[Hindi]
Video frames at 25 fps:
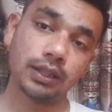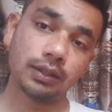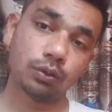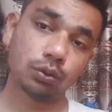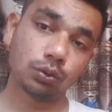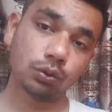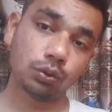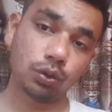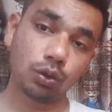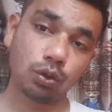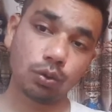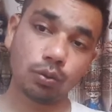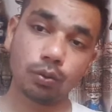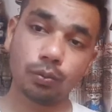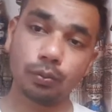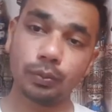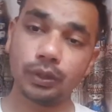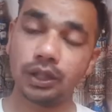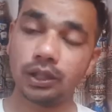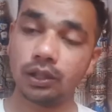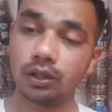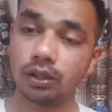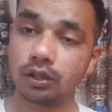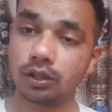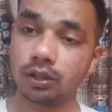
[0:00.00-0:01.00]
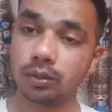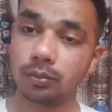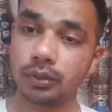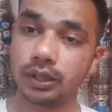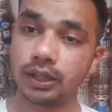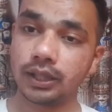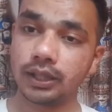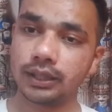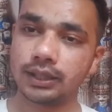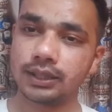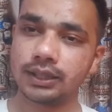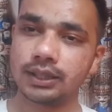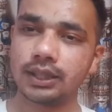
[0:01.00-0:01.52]
उनको मिडिल ऑर्डर में
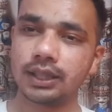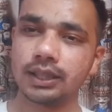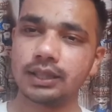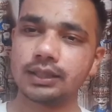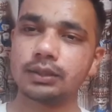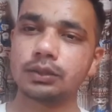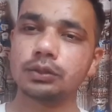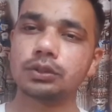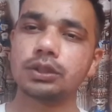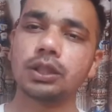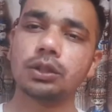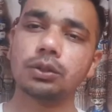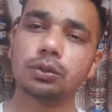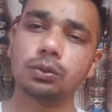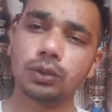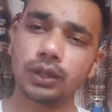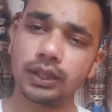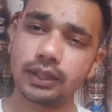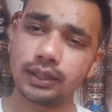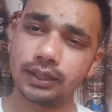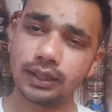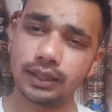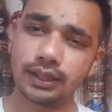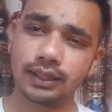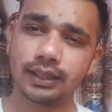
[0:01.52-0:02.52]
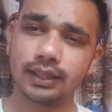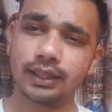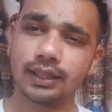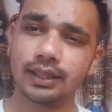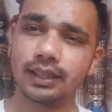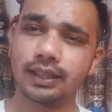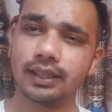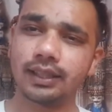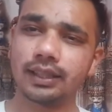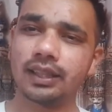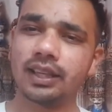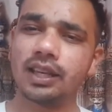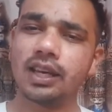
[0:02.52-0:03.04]
एक अच्छा संतुलन देते
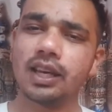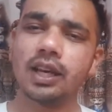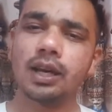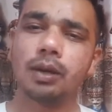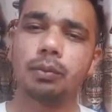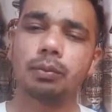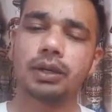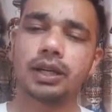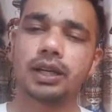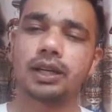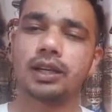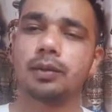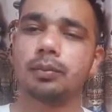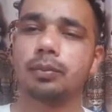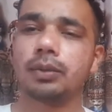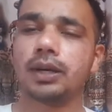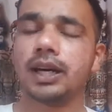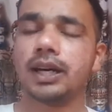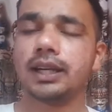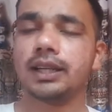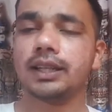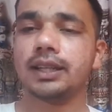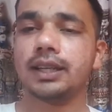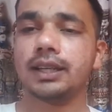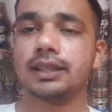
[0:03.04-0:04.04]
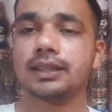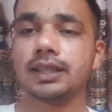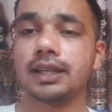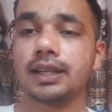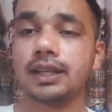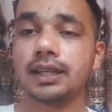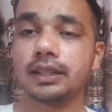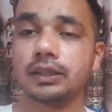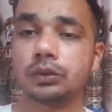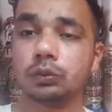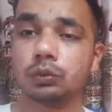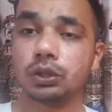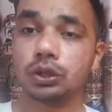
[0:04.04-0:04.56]
हैं पर हर बार ही एस आर
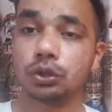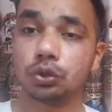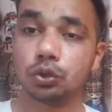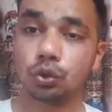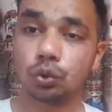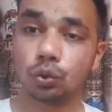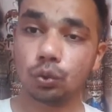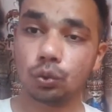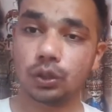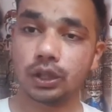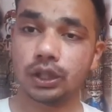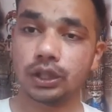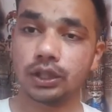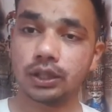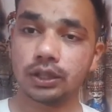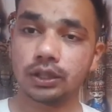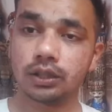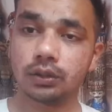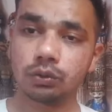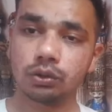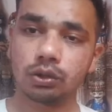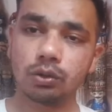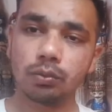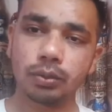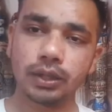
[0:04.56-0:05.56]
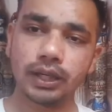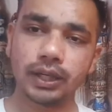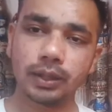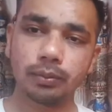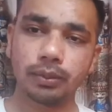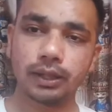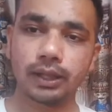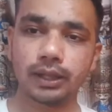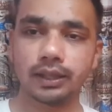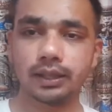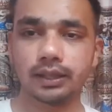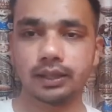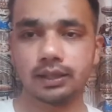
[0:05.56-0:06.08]
एच उनकी चूक कर देती है उनको बार
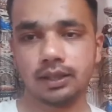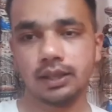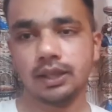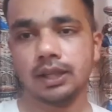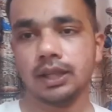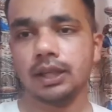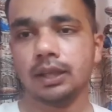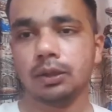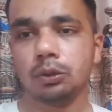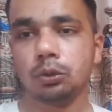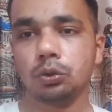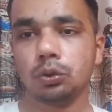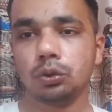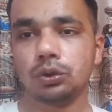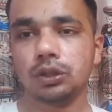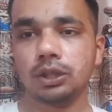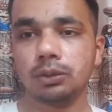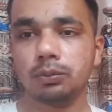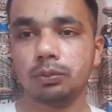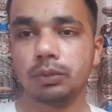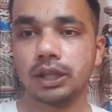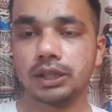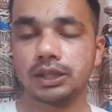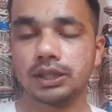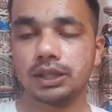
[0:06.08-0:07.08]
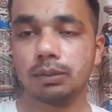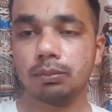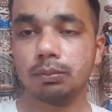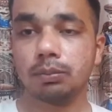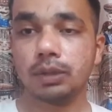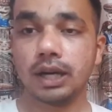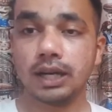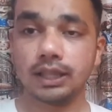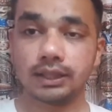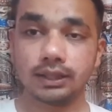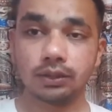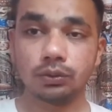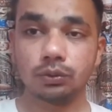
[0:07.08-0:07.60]
बार दो तीन मैच के
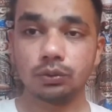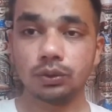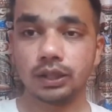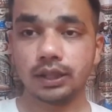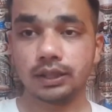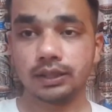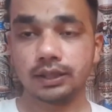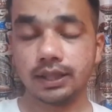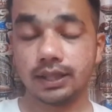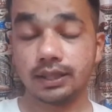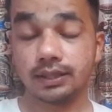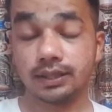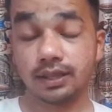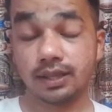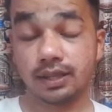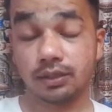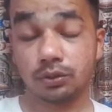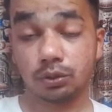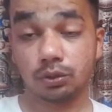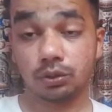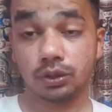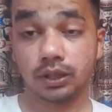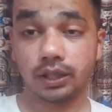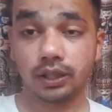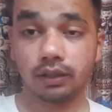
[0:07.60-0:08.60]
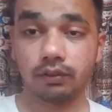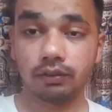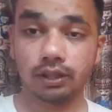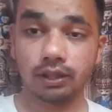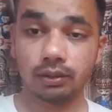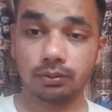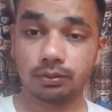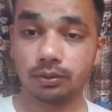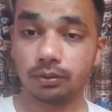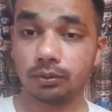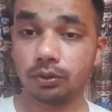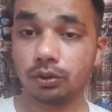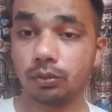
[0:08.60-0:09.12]
बाद ही उन्हें ऐसा एहसास होता है कि
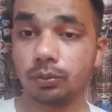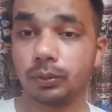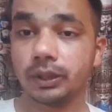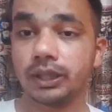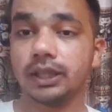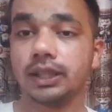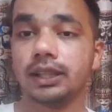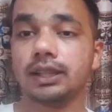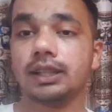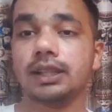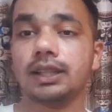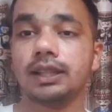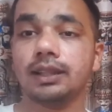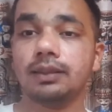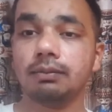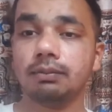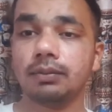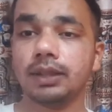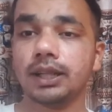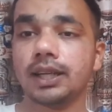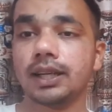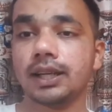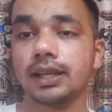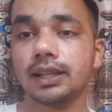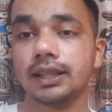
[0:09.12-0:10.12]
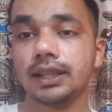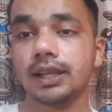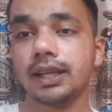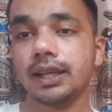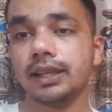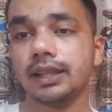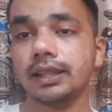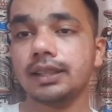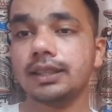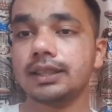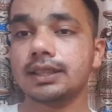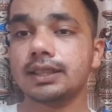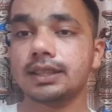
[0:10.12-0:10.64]
विलियम्स उनको भैया टीम में रखना
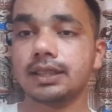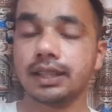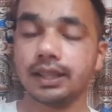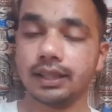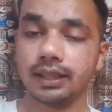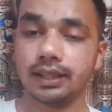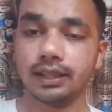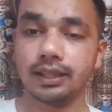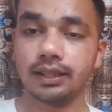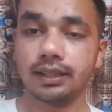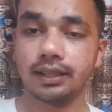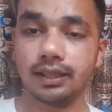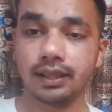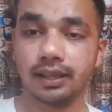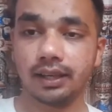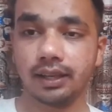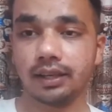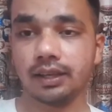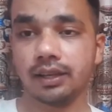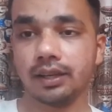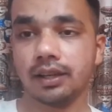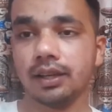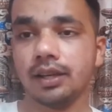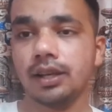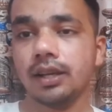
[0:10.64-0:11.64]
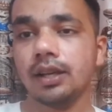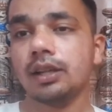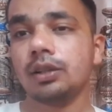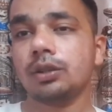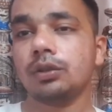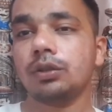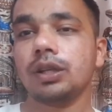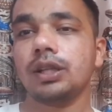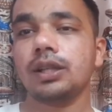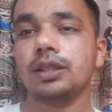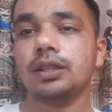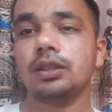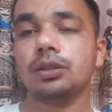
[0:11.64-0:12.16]
ही चाहिए
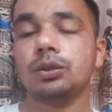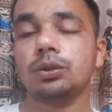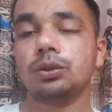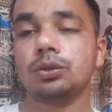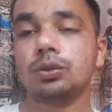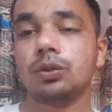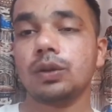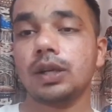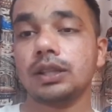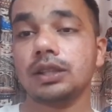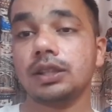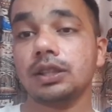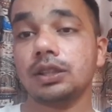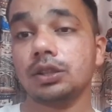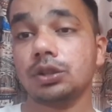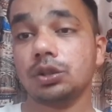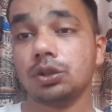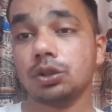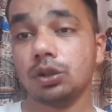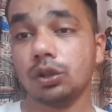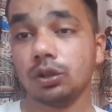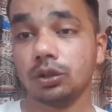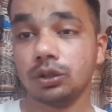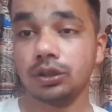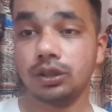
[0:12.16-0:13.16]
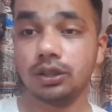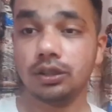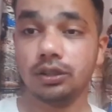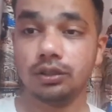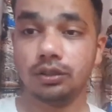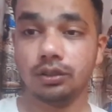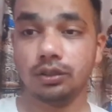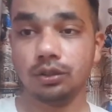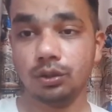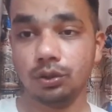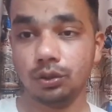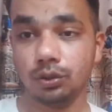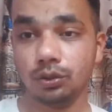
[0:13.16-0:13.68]
तो ये थी दोस्तों आज की चौथी
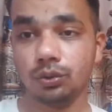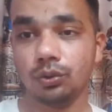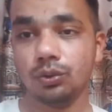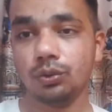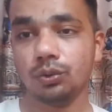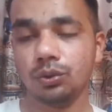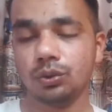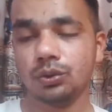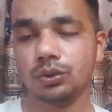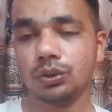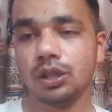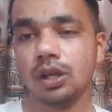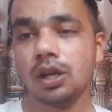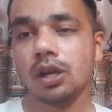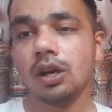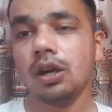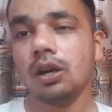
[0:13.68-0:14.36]
न्यूज़